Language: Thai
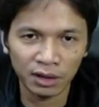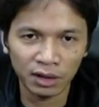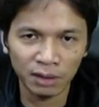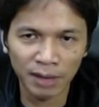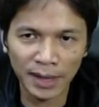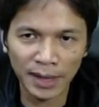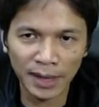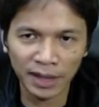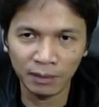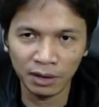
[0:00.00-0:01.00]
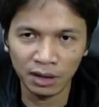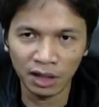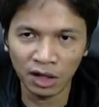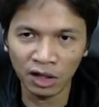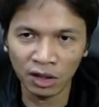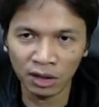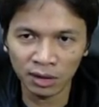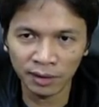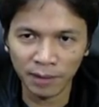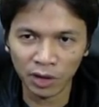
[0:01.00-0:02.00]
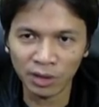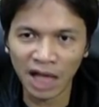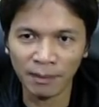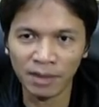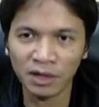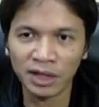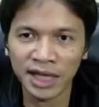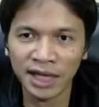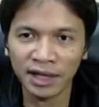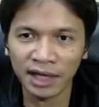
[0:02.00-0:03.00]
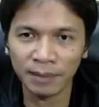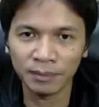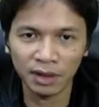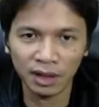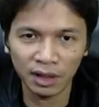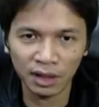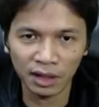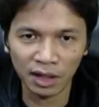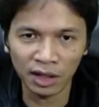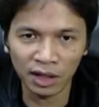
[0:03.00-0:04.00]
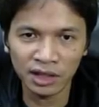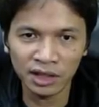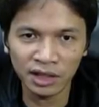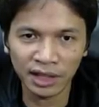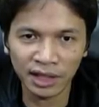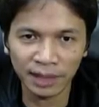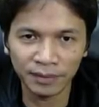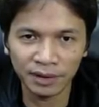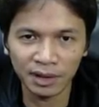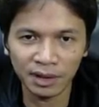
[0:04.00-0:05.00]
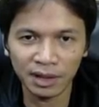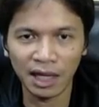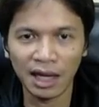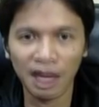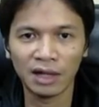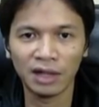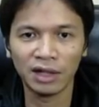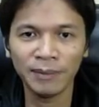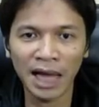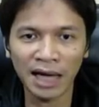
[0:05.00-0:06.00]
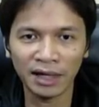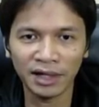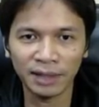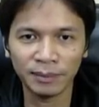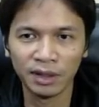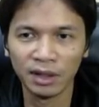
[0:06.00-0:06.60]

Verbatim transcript: ก็ประมาณนี้นะครับ แล้วก็ลองมาตรงแท็บ saturation นะครับ แล้วก็เลื่อนขึ้นนะครับ อ่าตอนนี้เริ่มแดงแล้วนะครับ